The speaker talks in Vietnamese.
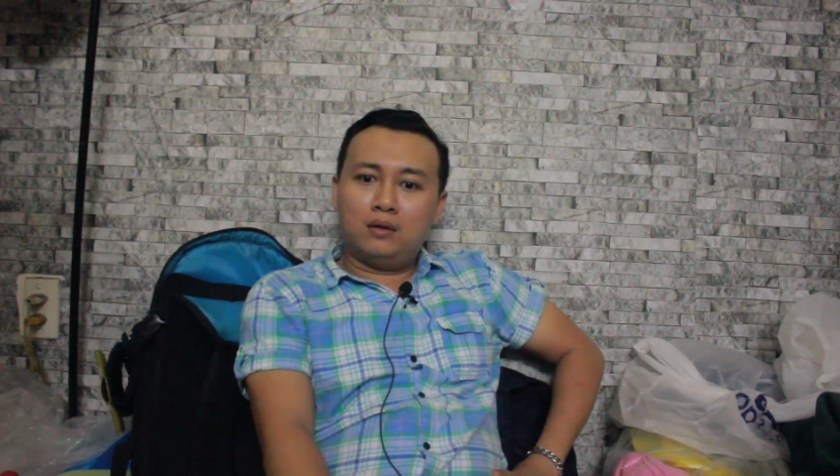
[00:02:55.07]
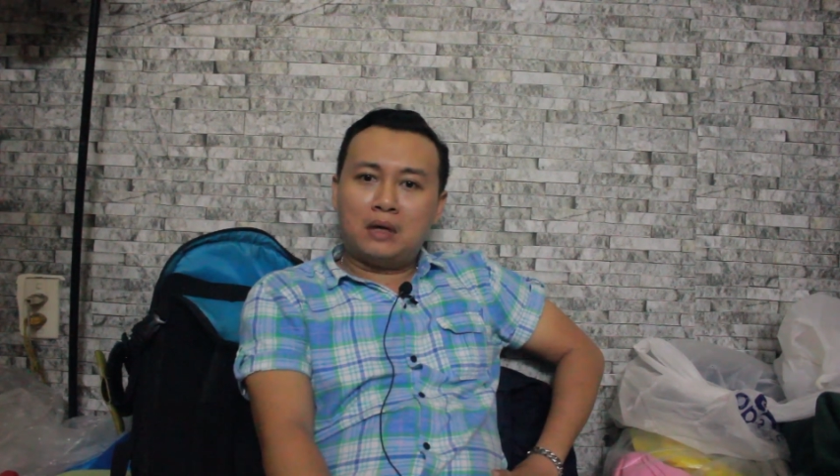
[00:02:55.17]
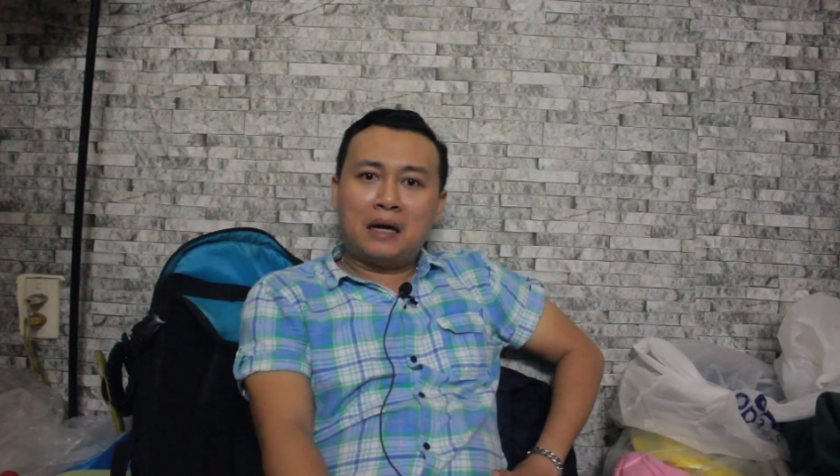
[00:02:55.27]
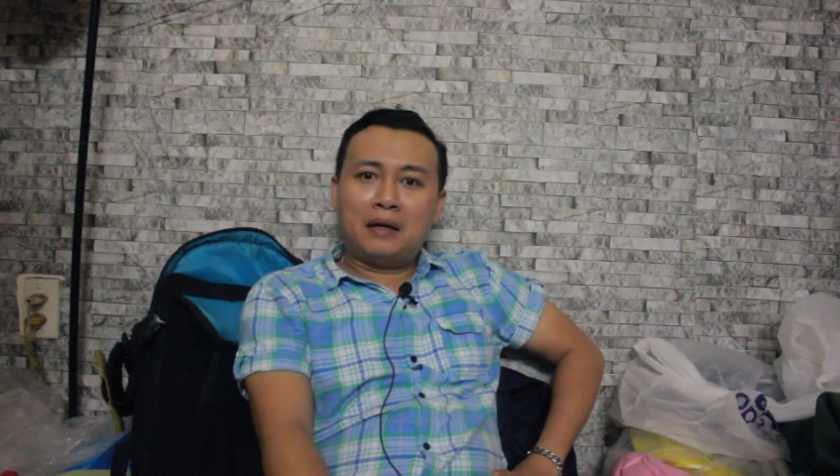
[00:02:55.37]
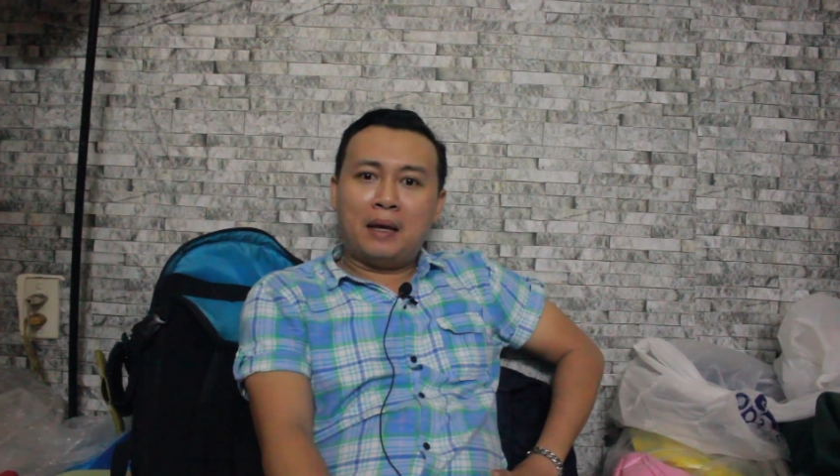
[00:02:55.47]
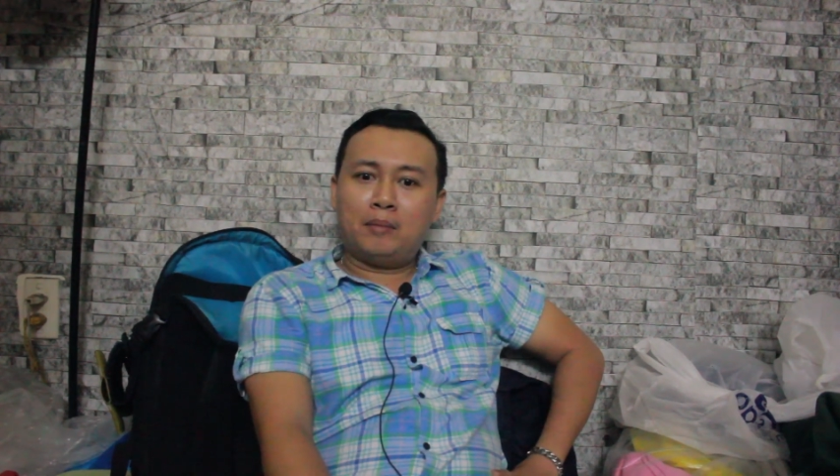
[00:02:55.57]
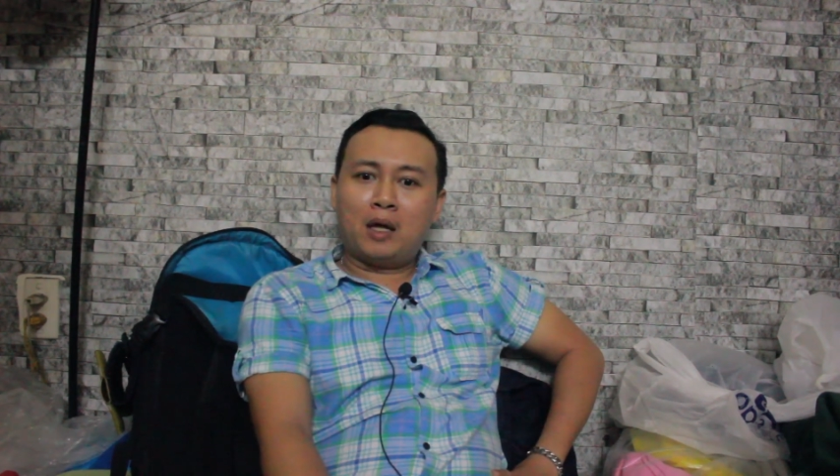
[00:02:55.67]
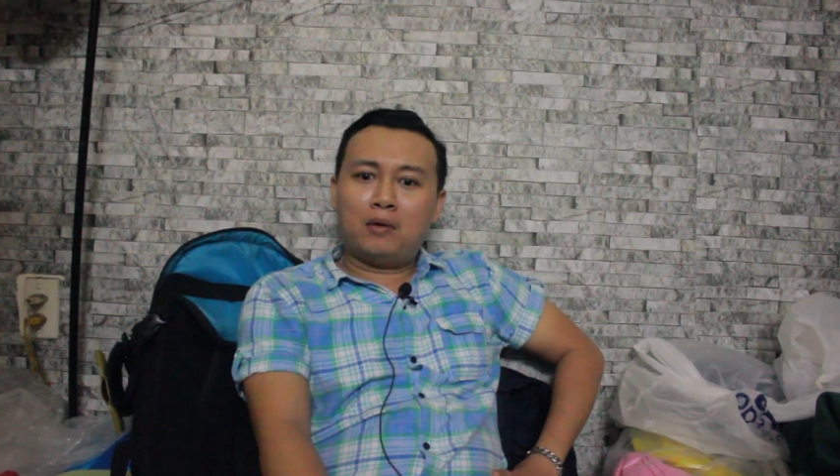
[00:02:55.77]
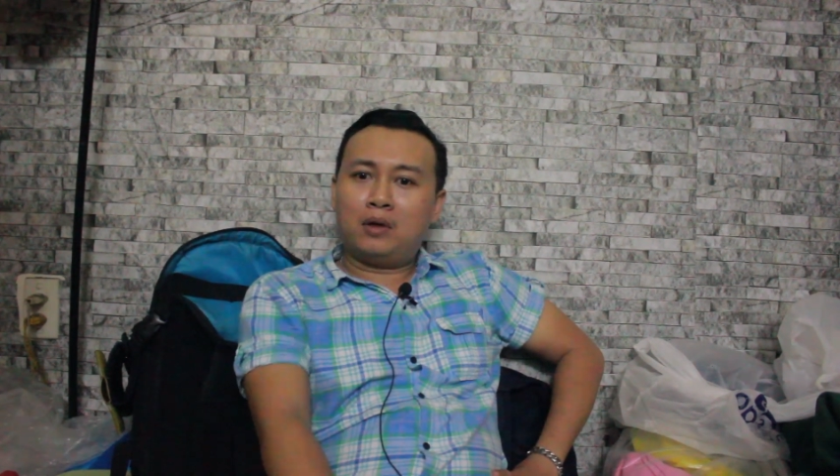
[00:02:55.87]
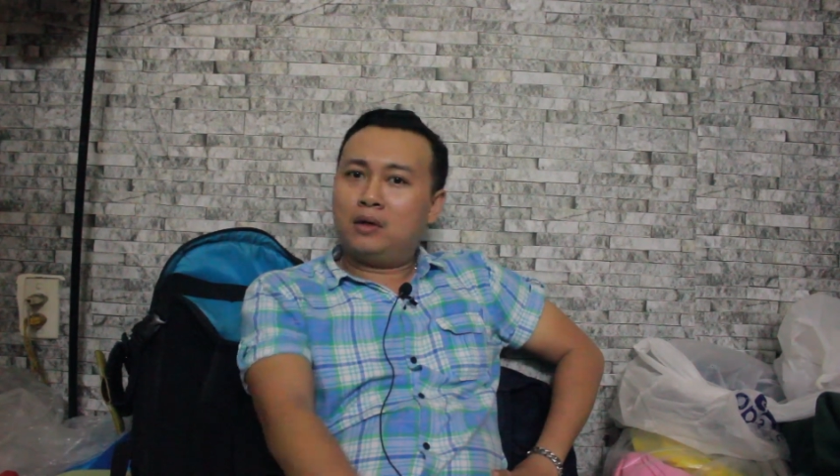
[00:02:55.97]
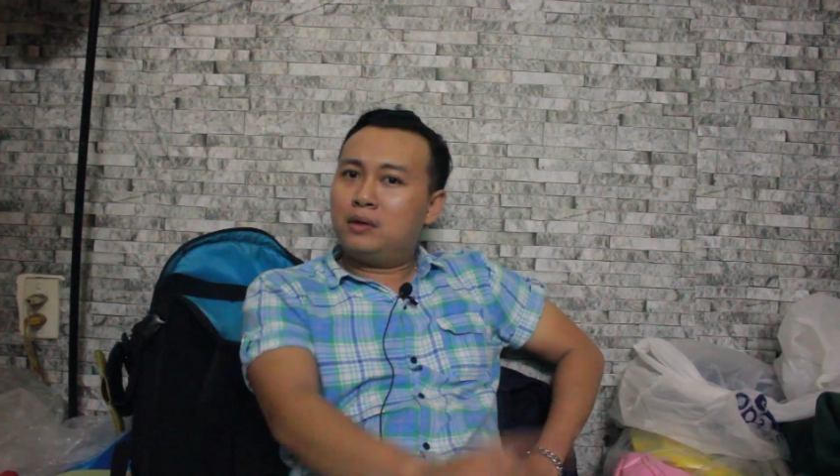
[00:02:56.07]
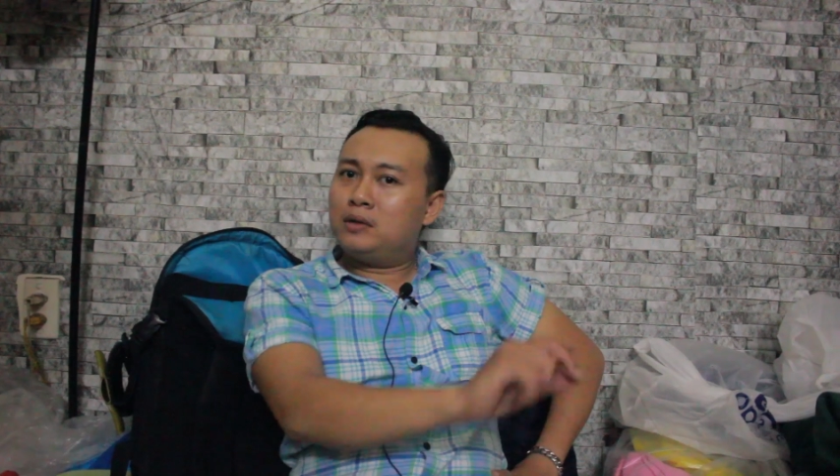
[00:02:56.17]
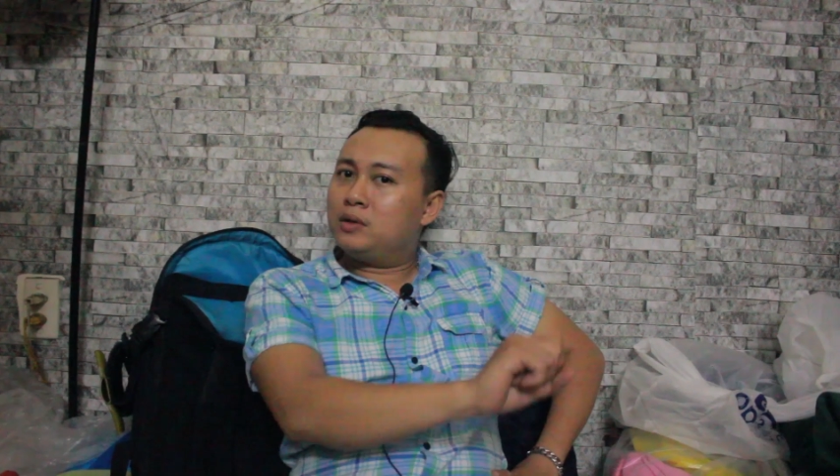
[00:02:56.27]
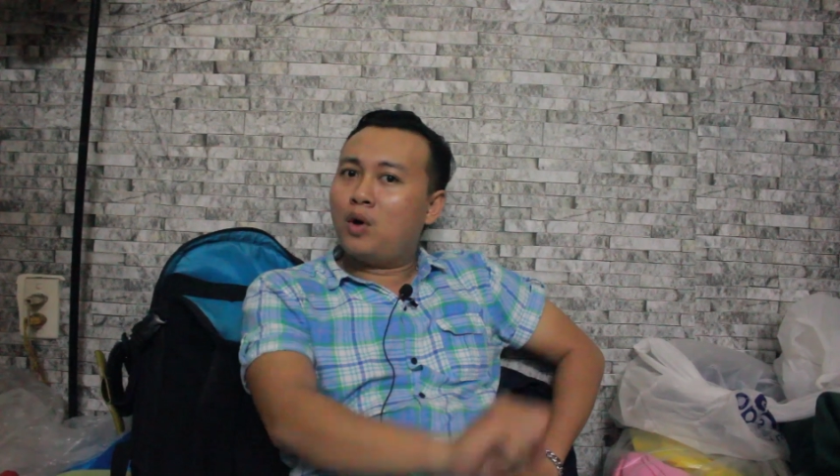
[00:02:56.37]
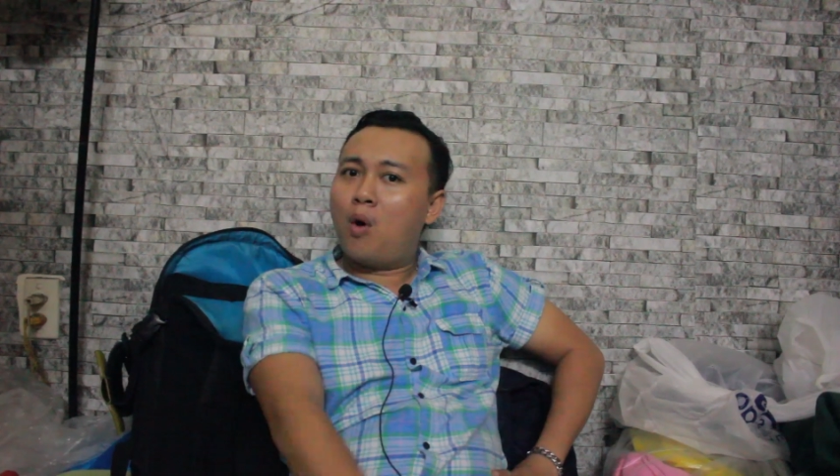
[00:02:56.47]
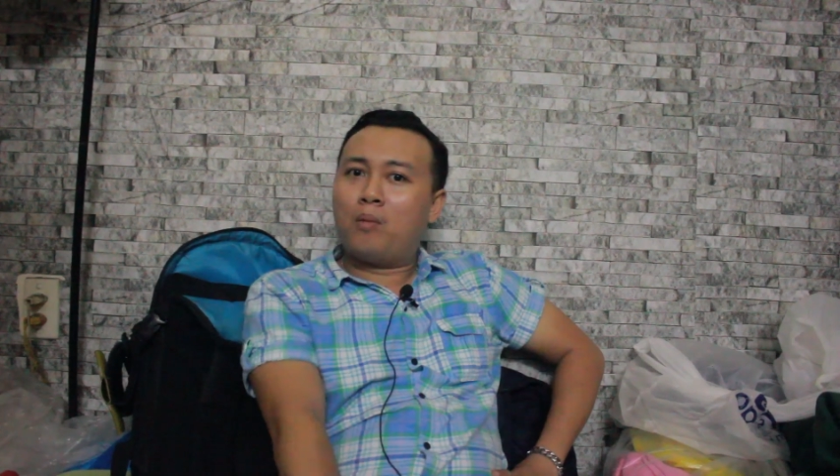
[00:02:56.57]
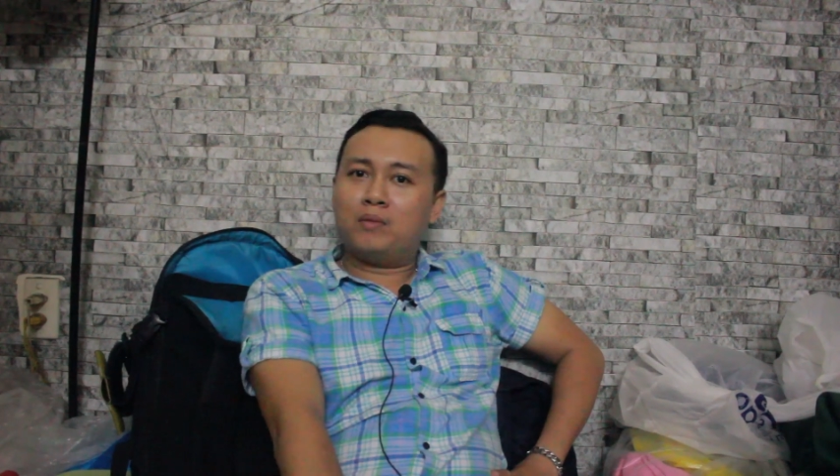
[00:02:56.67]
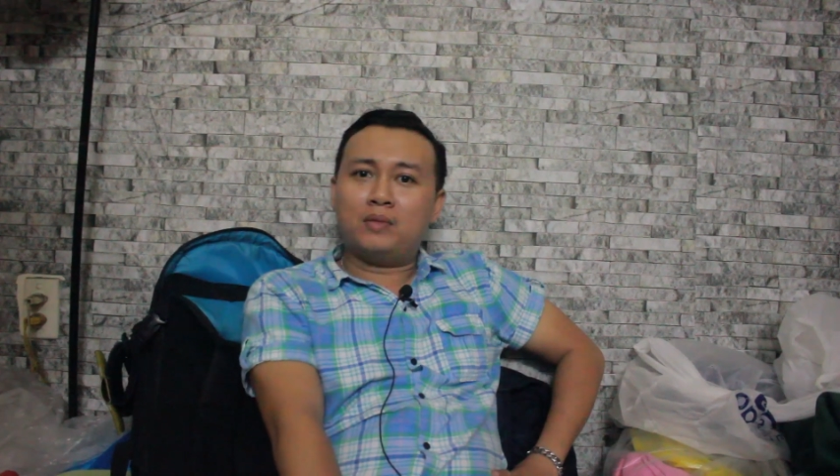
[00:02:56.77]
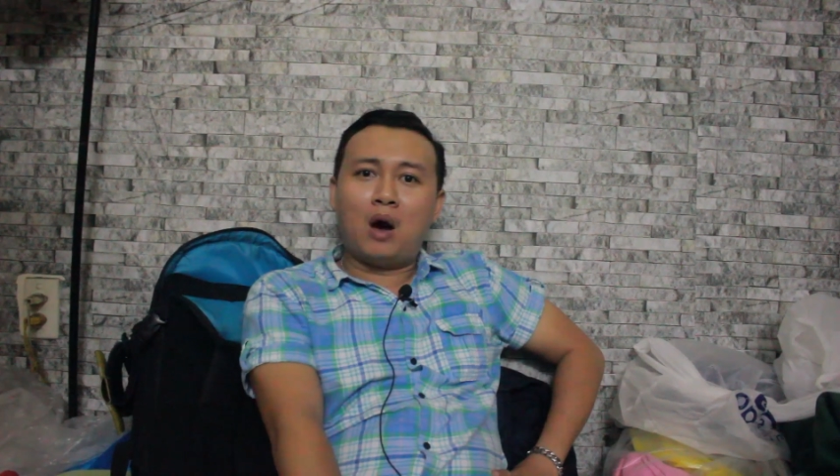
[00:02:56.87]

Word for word: anh em tao nó chôn